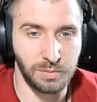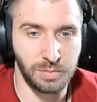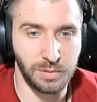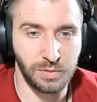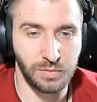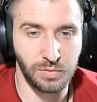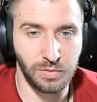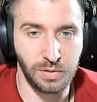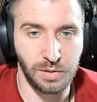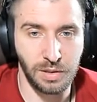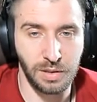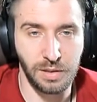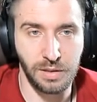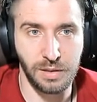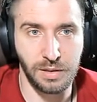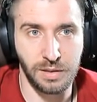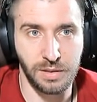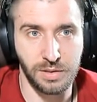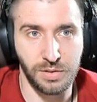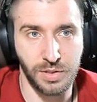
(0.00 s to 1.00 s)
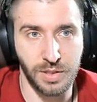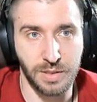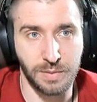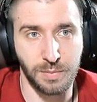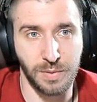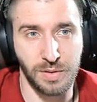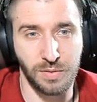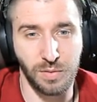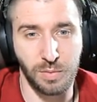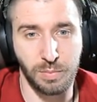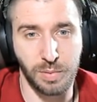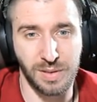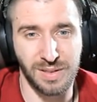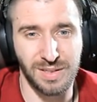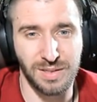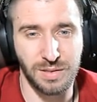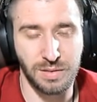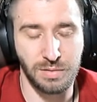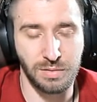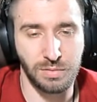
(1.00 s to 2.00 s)
битву гильдии, и сейчас мы его
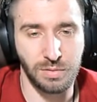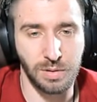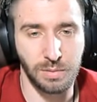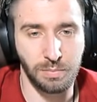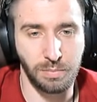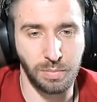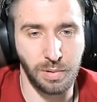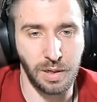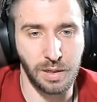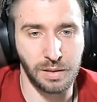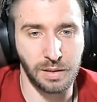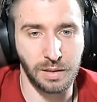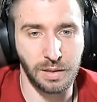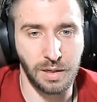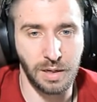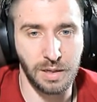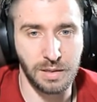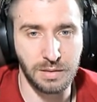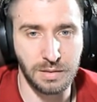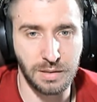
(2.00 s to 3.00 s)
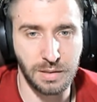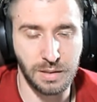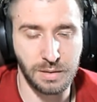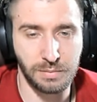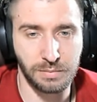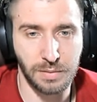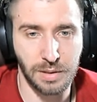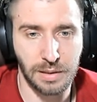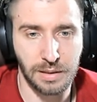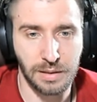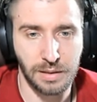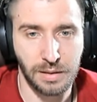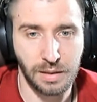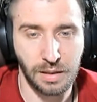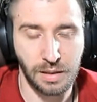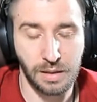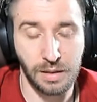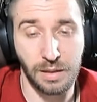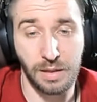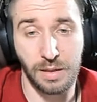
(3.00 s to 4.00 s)
протестируем по локациям.
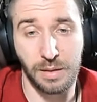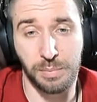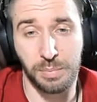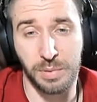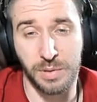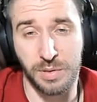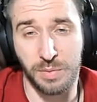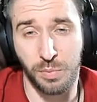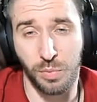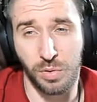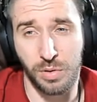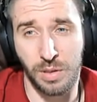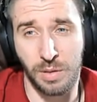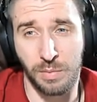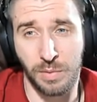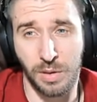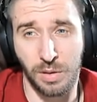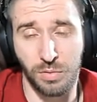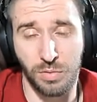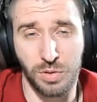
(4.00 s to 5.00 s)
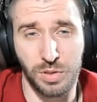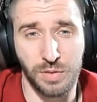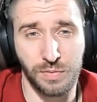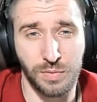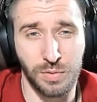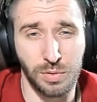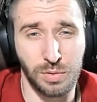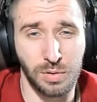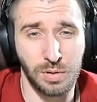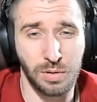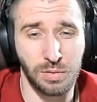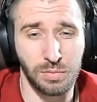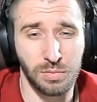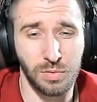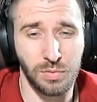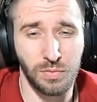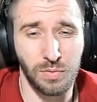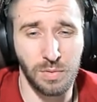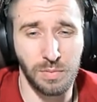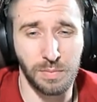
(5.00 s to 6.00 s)
А, посмотрим, какой же все-таки у
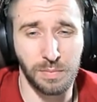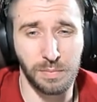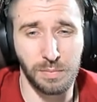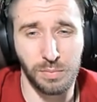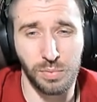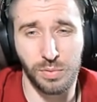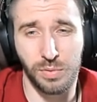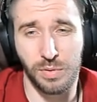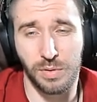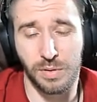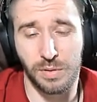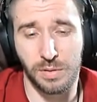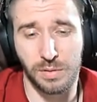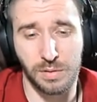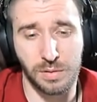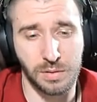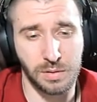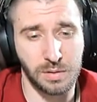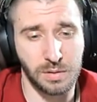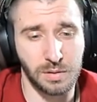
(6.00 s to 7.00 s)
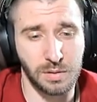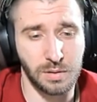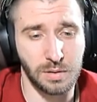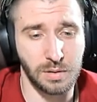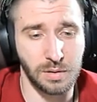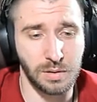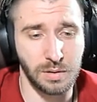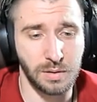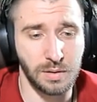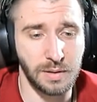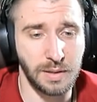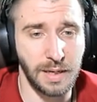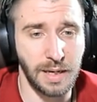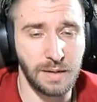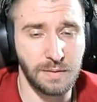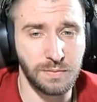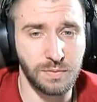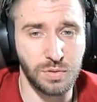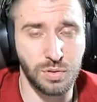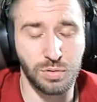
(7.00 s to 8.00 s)
него будет э,
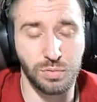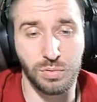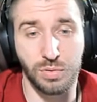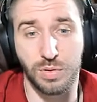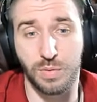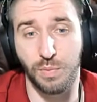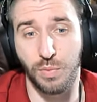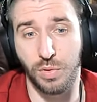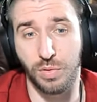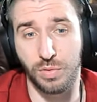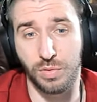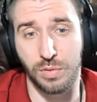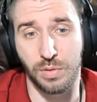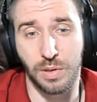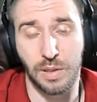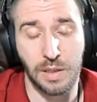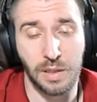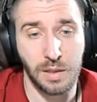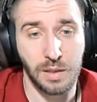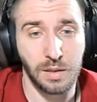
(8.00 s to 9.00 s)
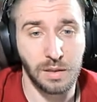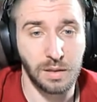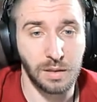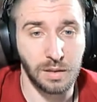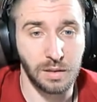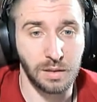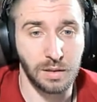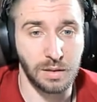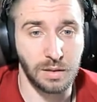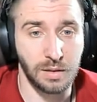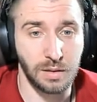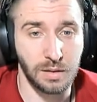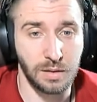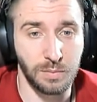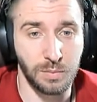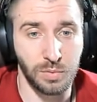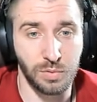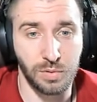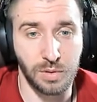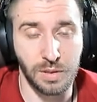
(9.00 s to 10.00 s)
деф, что смогут э,
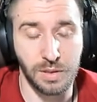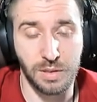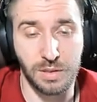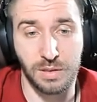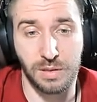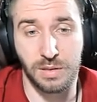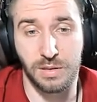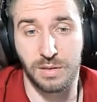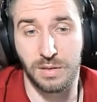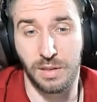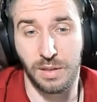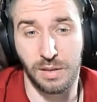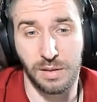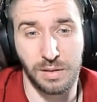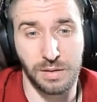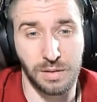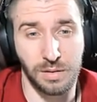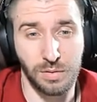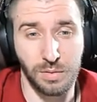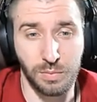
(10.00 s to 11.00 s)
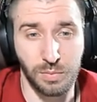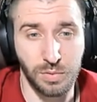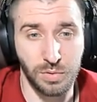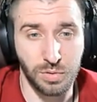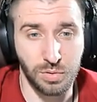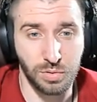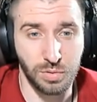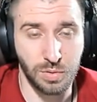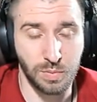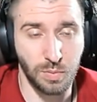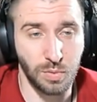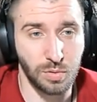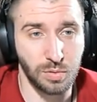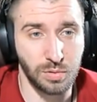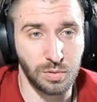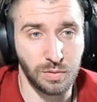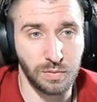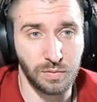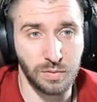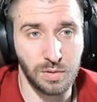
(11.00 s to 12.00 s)
ему, конечно, сделать. Я думаю, что
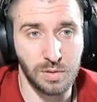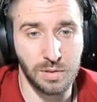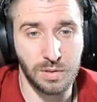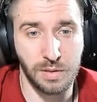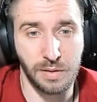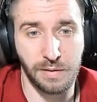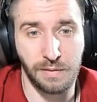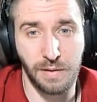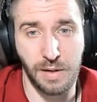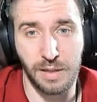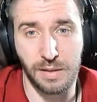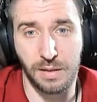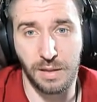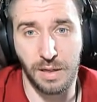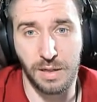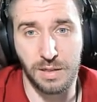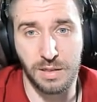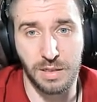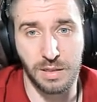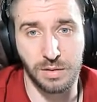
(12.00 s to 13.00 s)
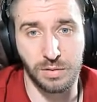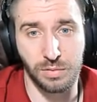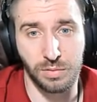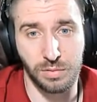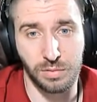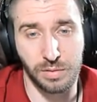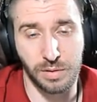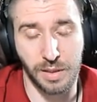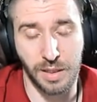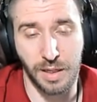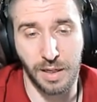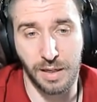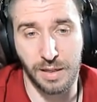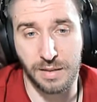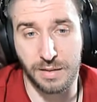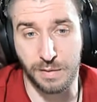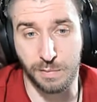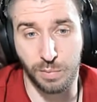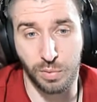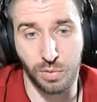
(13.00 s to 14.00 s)
смогут его и сливать даже, но такая
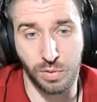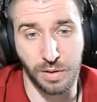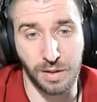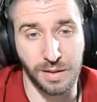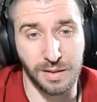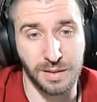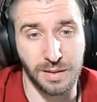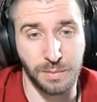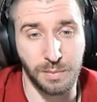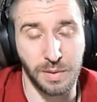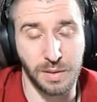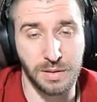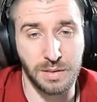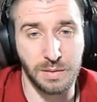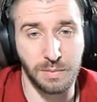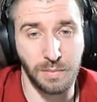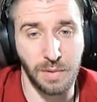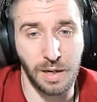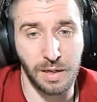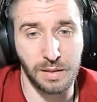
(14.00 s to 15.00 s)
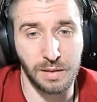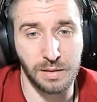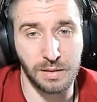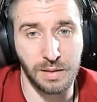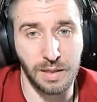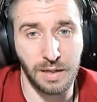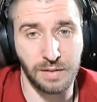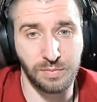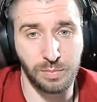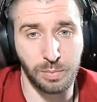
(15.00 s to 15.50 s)
сборка это максимальный деф,